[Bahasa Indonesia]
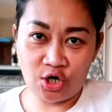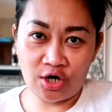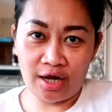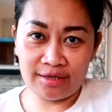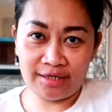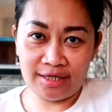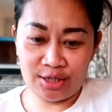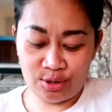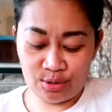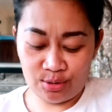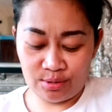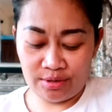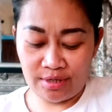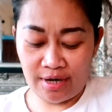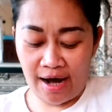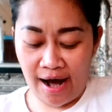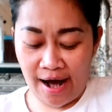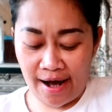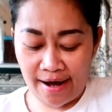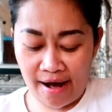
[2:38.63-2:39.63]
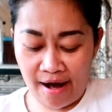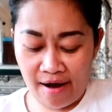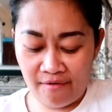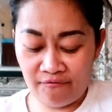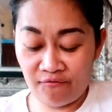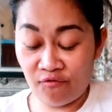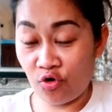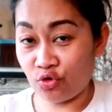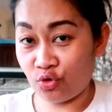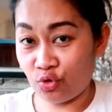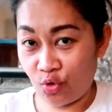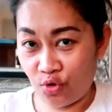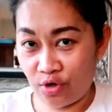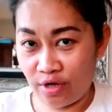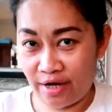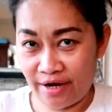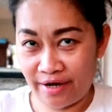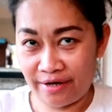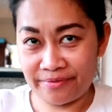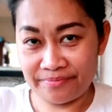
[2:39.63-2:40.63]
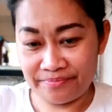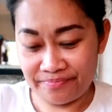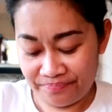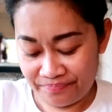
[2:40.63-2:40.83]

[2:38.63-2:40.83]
coklat itu yang ada fotonya